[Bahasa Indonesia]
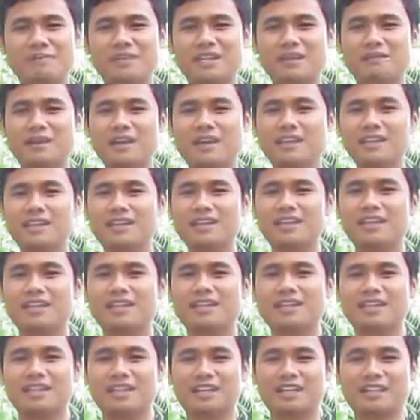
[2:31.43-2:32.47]
pribadi
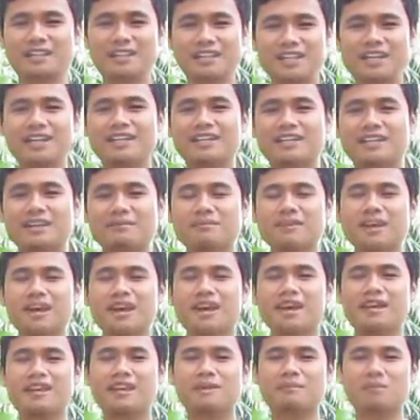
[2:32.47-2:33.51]
yang ketika diam
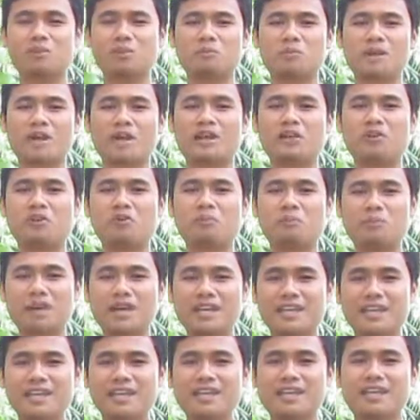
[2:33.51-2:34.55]
adalah merupakan
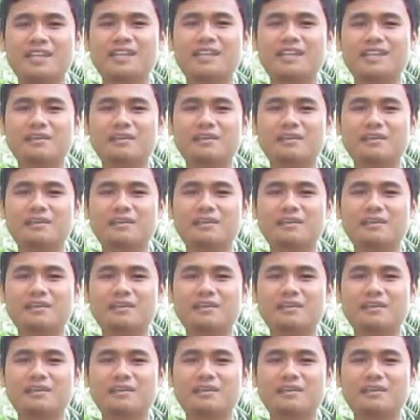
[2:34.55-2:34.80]
upaya